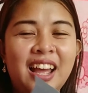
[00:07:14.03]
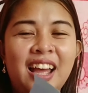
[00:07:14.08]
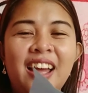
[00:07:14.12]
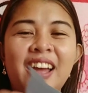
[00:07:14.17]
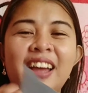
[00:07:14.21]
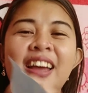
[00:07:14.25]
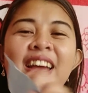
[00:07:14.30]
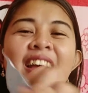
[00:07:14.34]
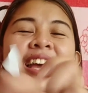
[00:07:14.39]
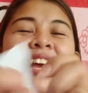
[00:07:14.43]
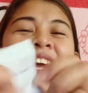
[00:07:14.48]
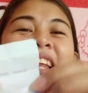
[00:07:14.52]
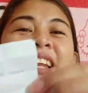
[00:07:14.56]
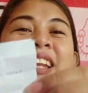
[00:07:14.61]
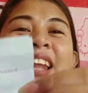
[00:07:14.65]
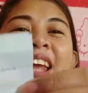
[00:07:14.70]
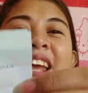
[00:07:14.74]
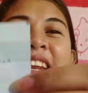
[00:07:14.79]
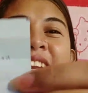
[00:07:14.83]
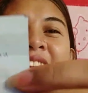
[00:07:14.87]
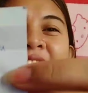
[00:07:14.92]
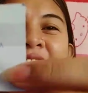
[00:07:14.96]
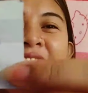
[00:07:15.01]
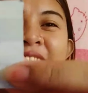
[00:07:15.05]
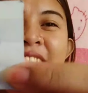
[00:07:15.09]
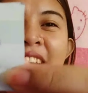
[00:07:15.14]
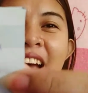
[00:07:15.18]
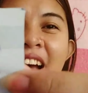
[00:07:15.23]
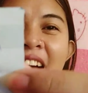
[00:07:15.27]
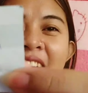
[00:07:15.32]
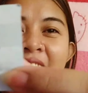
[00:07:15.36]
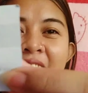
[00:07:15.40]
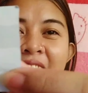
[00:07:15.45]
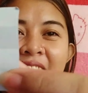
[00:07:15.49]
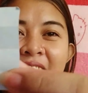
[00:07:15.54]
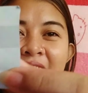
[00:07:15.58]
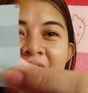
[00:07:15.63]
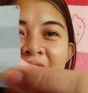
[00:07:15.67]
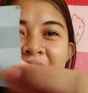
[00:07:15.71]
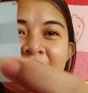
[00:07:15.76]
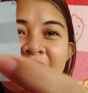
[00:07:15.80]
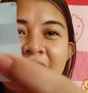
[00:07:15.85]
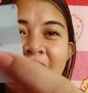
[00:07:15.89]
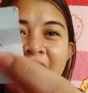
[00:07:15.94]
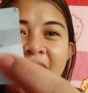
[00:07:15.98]
nga. Nenen Taal.
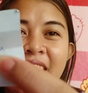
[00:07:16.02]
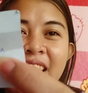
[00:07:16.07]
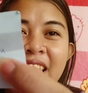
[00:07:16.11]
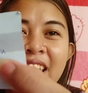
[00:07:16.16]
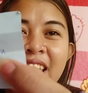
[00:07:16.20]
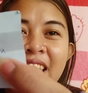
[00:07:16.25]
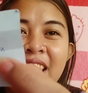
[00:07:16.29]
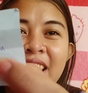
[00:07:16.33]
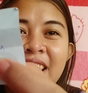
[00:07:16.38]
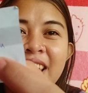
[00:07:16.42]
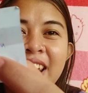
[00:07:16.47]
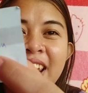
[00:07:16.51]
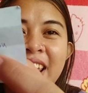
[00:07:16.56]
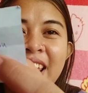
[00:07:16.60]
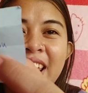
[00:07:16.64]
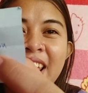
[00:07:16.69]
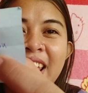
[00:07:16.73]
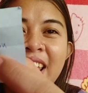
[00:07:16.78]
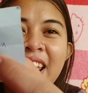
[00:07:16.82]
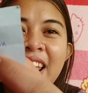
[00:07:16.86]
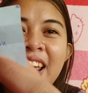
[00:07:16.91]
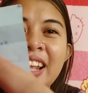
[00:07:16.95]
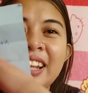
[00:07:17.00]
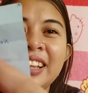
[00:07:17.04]
Nene